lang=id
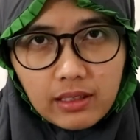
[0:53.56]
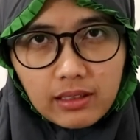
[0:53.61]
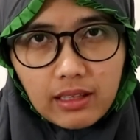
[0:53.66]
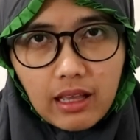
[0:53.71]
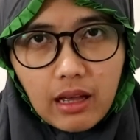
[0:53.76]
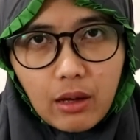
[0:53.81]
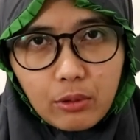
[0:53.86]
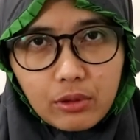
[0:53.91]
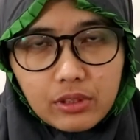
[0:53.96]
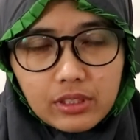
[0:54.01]

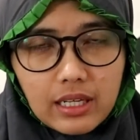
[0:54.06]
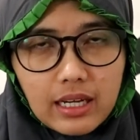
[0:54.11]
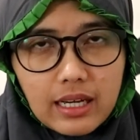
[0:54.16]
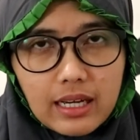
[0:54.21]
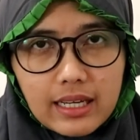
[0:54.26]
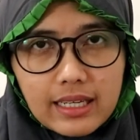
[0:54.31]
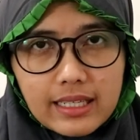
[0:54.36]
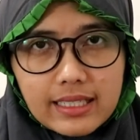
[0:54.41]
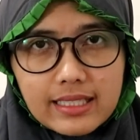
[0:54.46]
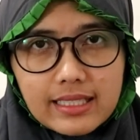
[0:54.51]
tahun
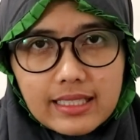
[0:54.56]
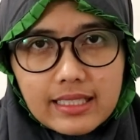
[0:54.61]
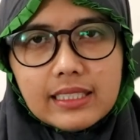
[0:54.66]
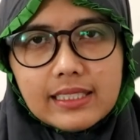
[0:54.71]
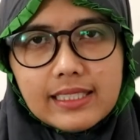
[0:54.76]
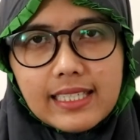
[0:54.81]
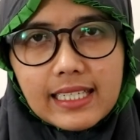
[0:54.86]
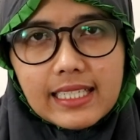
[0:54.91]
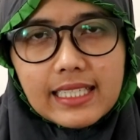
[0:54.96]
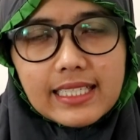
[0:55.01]
guys
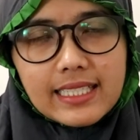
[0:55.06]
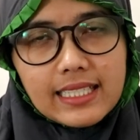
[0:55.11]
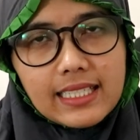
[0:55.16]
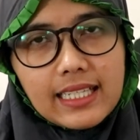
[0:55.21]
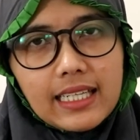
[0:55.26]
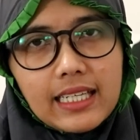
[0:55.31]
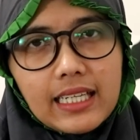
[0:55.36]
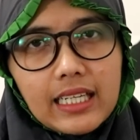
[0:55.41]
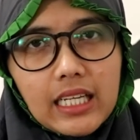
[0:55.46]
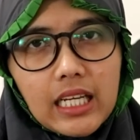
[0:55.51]
jadi si
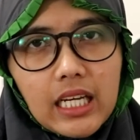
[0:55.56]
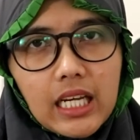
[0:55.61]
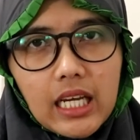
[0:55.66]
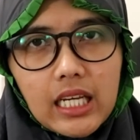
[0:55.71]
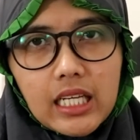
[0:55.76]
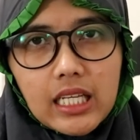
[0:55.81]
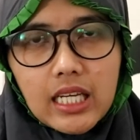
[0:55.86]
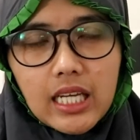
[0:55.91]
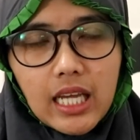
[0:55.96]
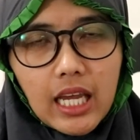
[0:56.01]
nenek-nenek
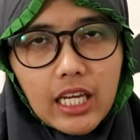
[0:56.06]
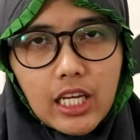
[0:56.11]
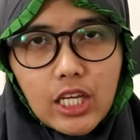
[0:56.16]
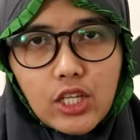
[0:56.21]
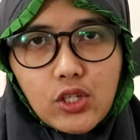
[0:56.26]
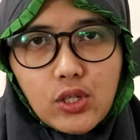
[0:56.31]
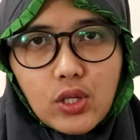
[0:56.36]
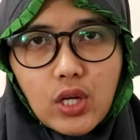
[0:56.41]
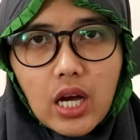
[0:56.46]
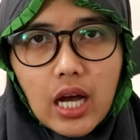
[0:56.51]
ini kayaknya
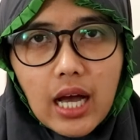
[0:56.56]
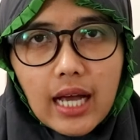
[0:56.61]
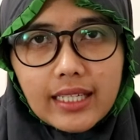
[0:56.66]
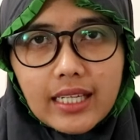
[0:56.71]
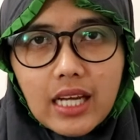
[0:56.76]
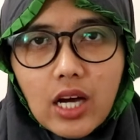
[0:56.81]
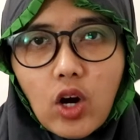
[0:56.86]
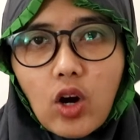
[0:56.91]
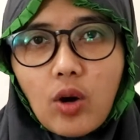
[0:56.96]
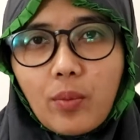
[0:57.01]
juga
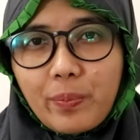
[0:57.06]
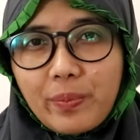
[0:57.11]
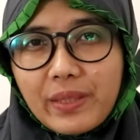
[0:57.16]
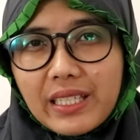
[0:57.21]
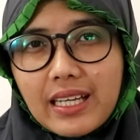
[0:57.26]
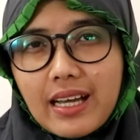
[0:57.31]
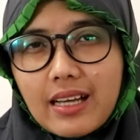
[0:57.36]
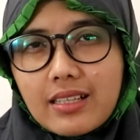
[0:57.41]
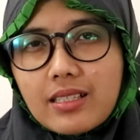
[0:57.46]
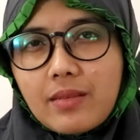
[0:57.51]
ada
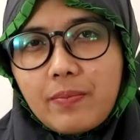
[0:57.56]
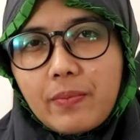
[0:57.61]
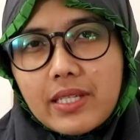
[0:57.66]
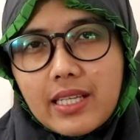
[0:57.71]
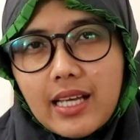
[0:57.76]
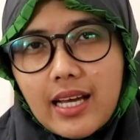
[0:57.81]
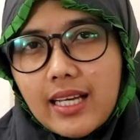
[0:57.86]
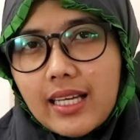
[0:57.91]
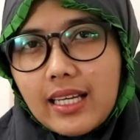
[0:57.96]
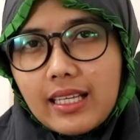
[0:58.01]
komplikasi
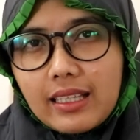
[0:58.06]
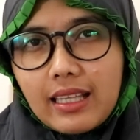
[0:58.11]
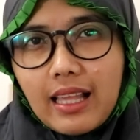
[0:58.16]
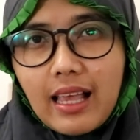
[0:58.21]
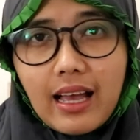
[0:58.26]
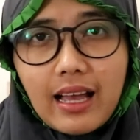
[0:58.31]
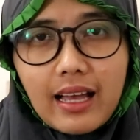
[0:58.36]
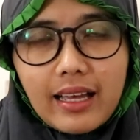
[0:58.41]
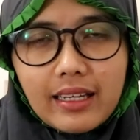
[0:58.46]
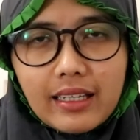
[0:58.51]
penyakit
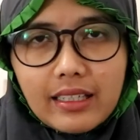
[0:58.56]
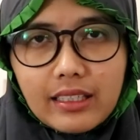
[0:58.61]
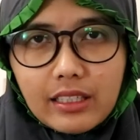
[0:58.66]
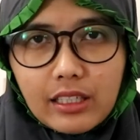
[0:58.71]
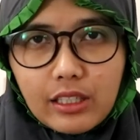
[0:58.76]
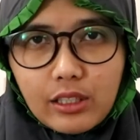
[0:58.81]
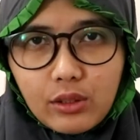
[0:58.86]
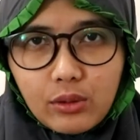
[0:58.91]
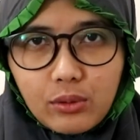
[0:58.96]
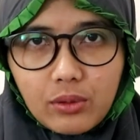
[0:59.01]
lain
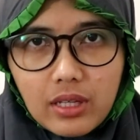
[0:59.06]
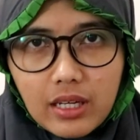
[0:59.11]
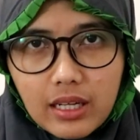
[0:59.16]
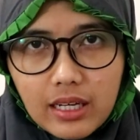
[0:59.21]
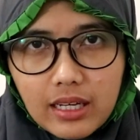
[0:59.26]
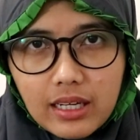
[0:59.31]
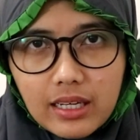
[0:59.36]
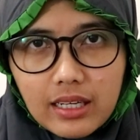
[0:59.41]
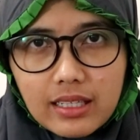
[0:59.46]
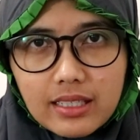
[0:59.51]
gitu
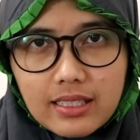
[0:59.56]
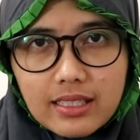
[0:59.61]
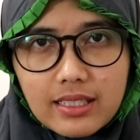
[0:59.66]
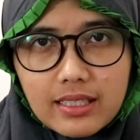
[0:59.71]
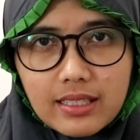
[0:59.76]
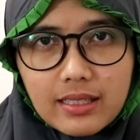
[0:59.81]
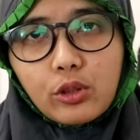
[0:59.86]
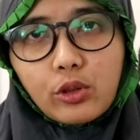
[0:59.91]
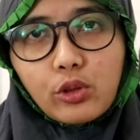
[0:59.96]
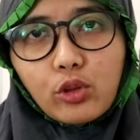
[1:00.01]
guys
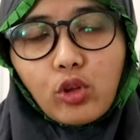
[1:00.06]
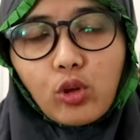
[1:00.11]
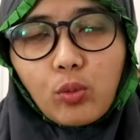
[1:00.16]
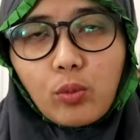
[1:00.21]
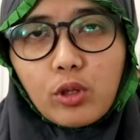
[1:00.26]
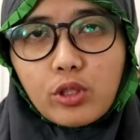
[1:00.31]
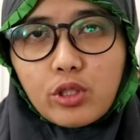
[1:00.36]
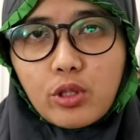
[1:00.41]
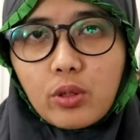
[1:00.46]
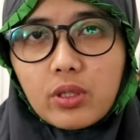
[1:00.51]
nah untuk
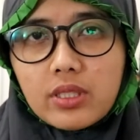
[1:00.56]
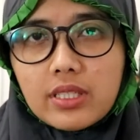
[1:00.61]
Moskow